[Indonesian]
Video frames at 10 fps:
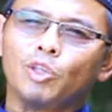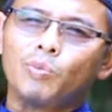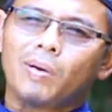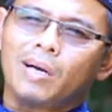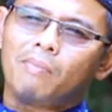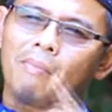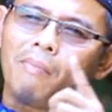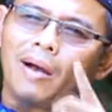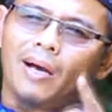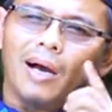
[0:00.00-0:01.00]
itu bernama
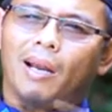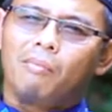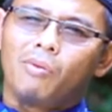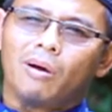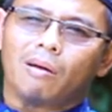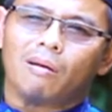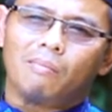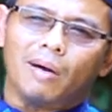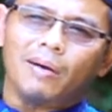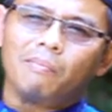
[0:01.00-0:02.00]
Makkah
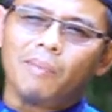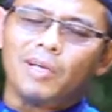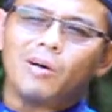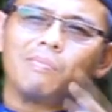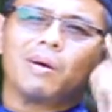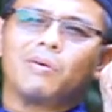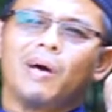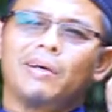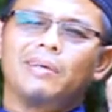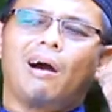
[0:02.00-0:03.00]
Al-Mukarramah. Beliau
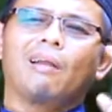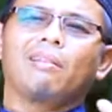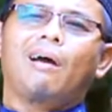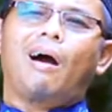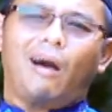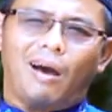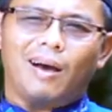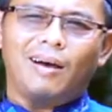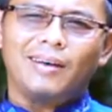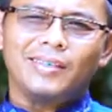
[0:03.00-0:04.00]
berdoa, "Ya Allah,
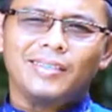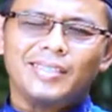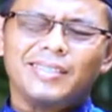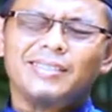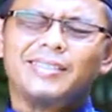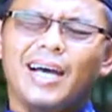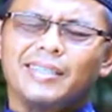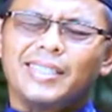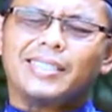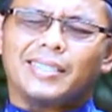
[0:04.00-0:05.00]

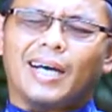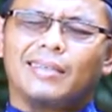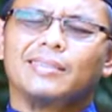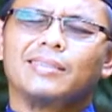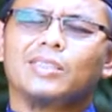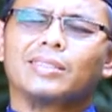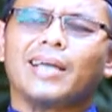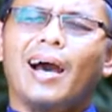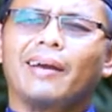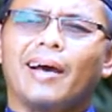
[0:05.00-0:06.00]
jadikan
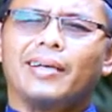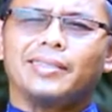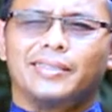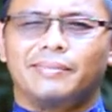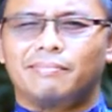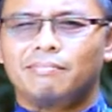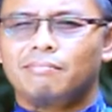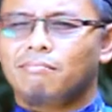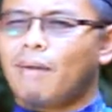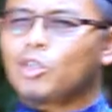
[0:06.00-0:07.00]
tanah ini,
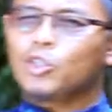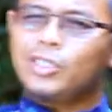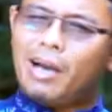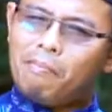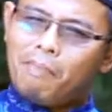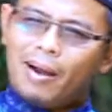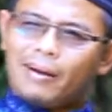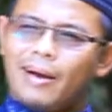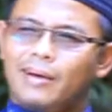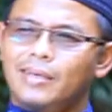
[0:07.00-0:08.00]
maksudnya
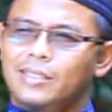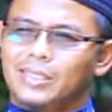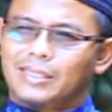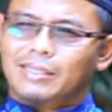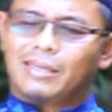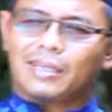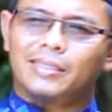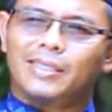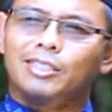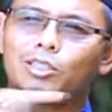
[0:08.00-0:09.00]
Makkah dan
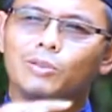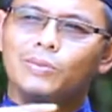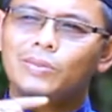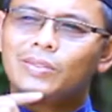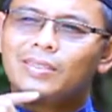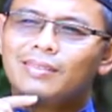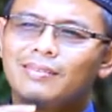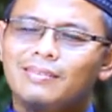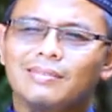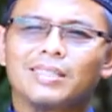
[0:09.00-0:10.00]
sekitarnya itu
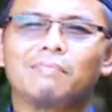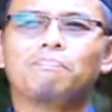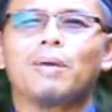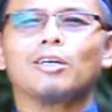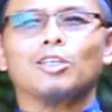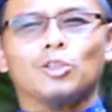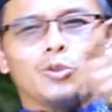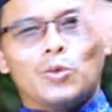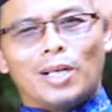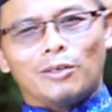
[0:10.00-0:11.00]
tempat
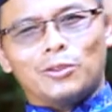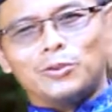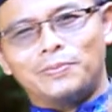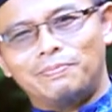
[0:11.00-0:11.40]
keturunanku."